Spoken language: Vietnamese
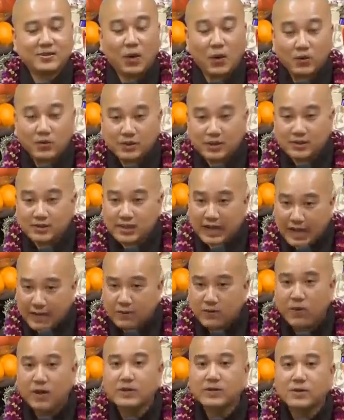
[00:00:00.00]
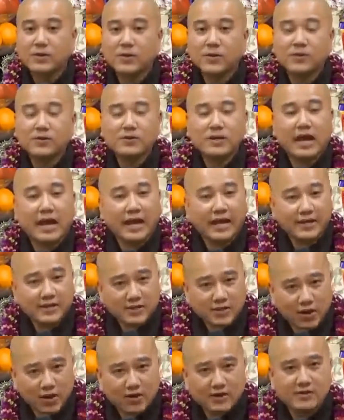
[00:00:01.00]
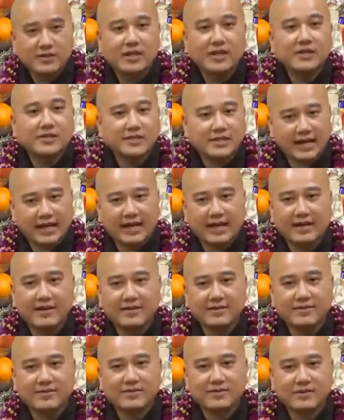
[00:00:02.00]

tổ chức các khóa tu để cho giới trẻ